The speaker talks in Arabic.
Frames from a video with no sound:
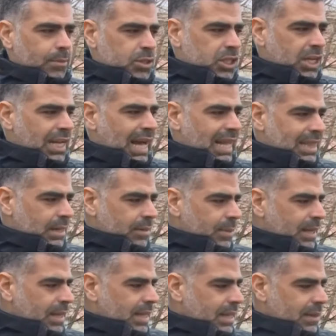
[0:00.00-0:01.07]
نشيل الأتربة
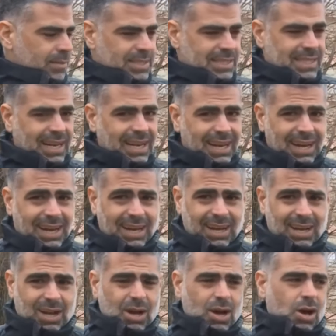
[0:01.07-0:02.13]
اللي زلقة
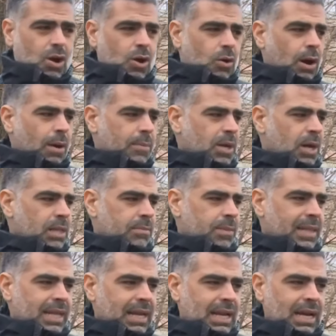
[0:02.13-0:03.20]
وعم نحط
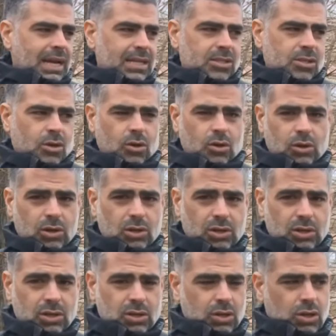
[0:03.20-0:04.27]
بديلها صخور
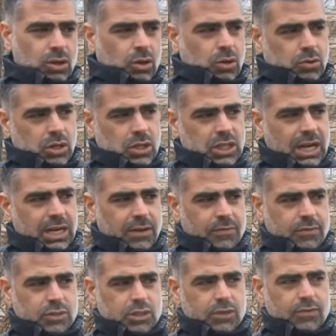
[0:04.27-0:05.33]
نرجع
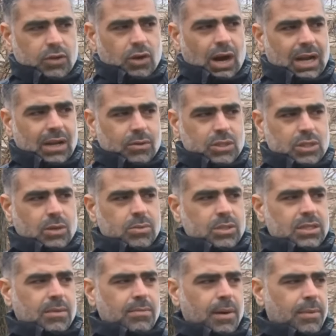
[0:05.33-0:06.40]
نفرش تبنوه على وجهه
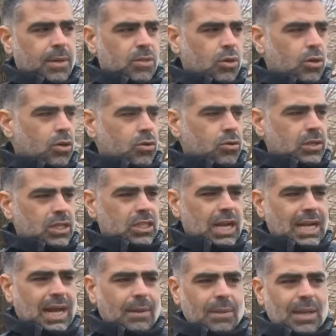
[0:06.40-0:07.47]
ونصبه بطون ونرجع
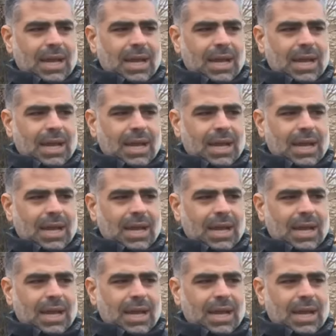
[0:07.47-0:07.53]
نعمل